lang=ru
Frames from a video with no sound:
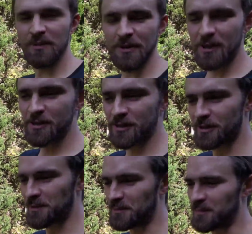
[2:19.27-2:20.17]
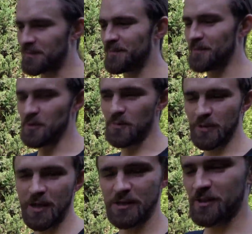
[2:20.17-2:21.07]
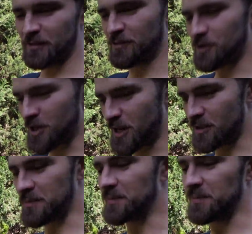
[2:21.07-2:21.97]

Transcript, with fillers: пытаешься там ну, не пытаешься, отвечаешь,